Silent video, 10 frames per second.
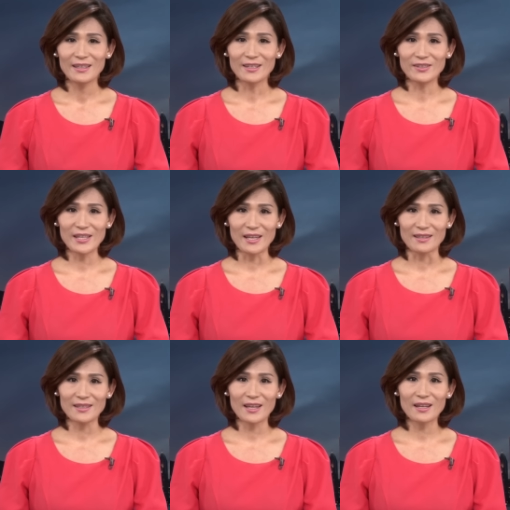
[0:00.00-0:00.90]

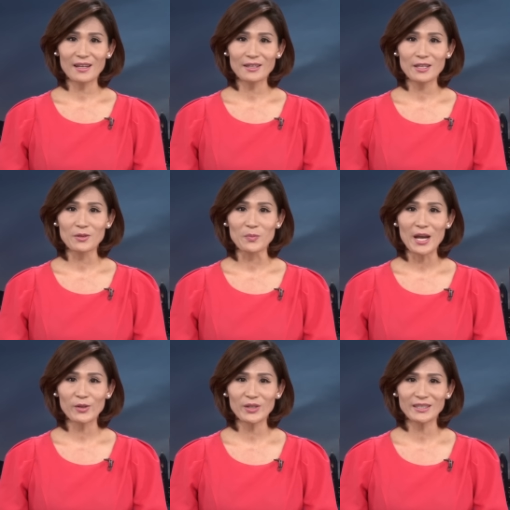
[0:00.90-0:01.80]
현재 세계 랭킹
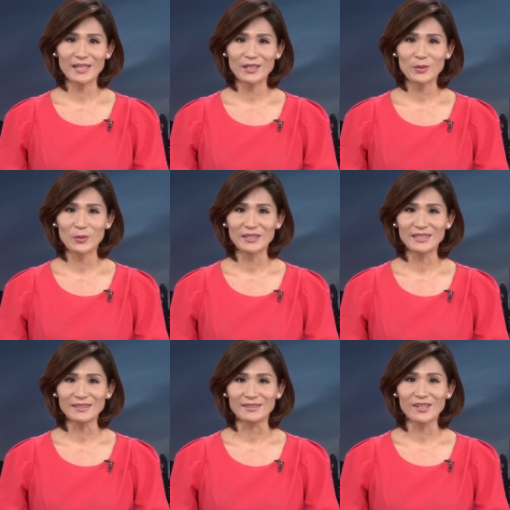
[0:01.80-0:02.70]
8위를 달리고
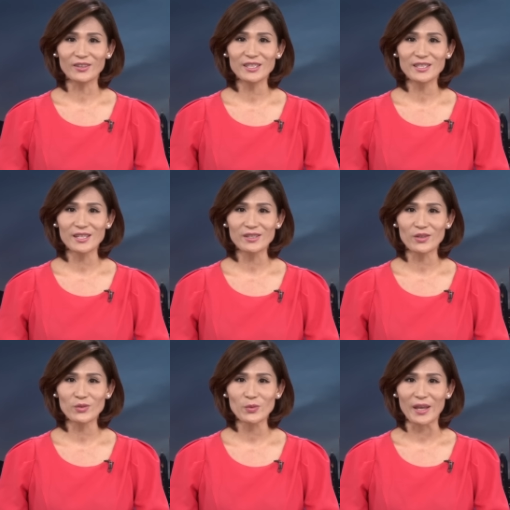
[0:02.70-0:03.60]
있는 전인지
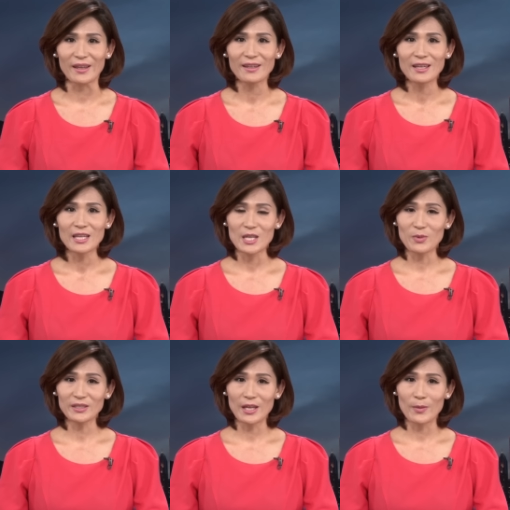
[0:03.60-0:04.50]
선수의
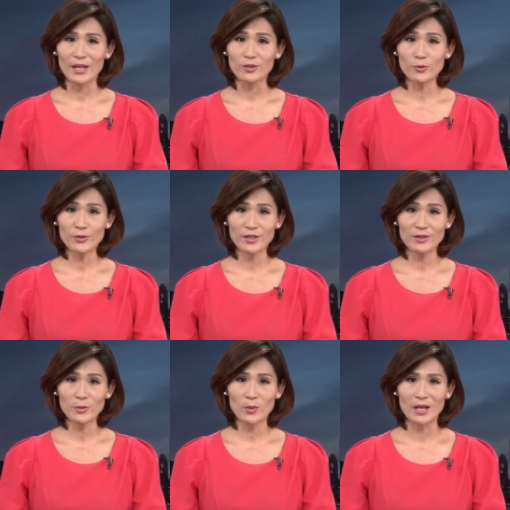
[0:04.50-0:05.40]
이번 대회
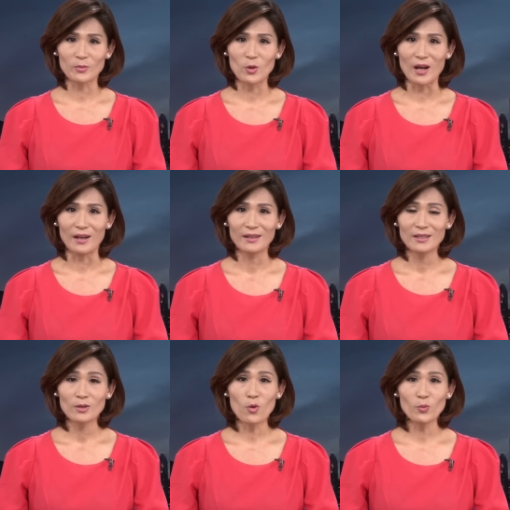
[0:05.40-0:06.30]
출전 소감과
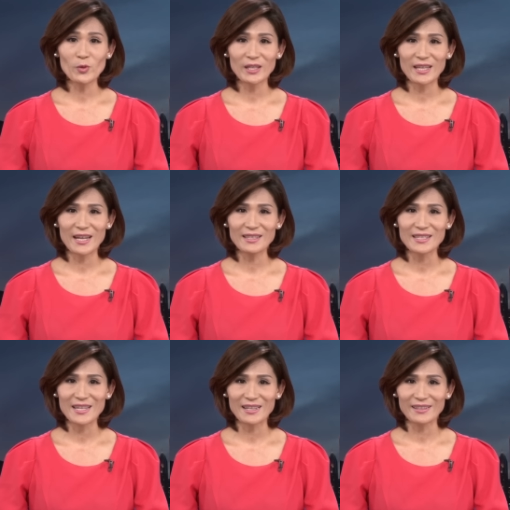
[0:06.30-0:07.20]
골프에 대한
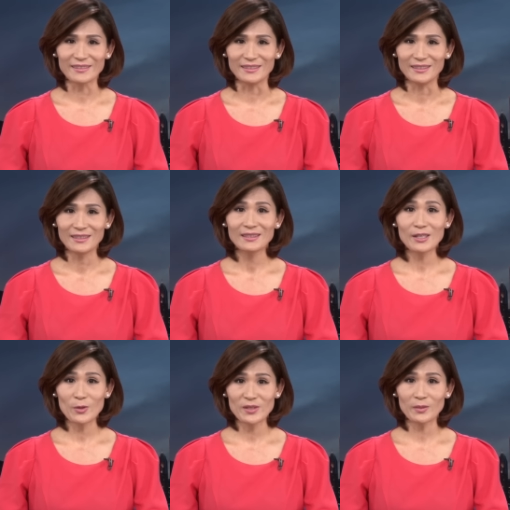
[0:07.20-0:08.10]
이야기를
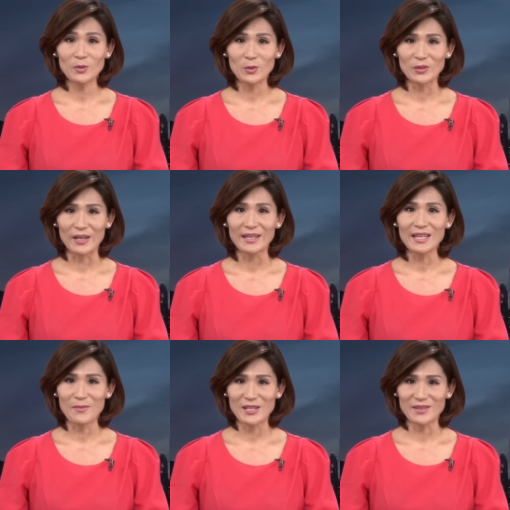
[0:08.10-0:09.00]
클로즈업 코너에
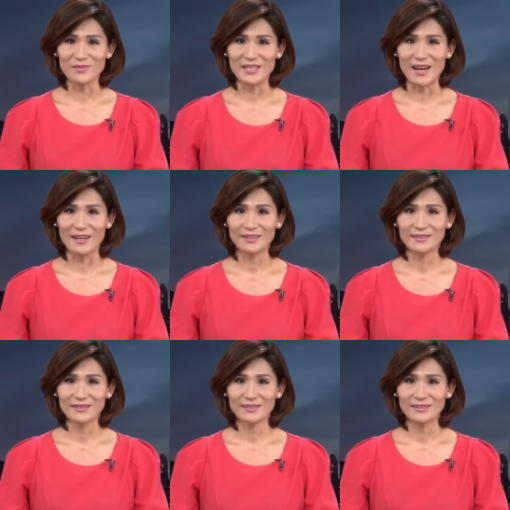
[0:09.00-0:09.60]
담았습니다.